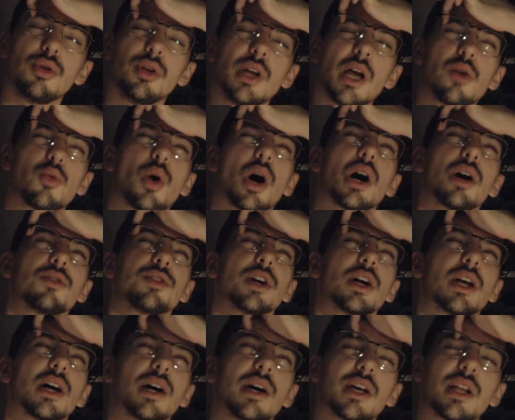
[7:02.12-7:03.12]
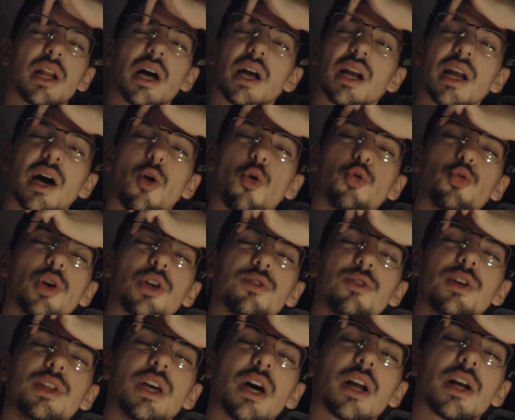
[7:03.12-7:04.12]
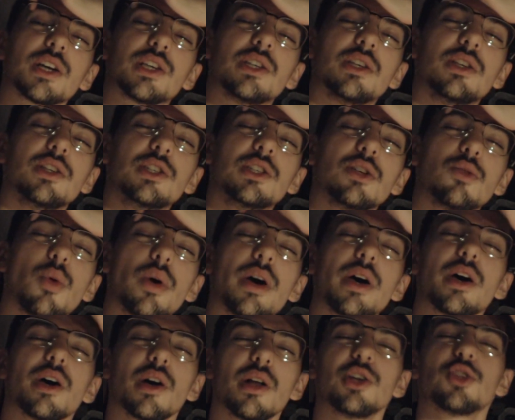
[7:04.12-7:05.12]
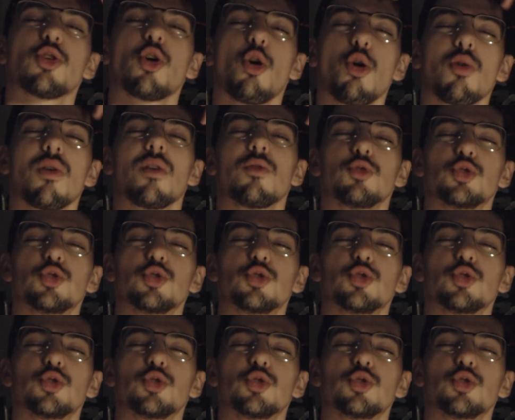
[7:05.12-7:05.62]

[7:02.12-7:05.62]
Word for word: la loi Avia, avec la, la Vénère, là, qui dit ouais, les trolls, on va vous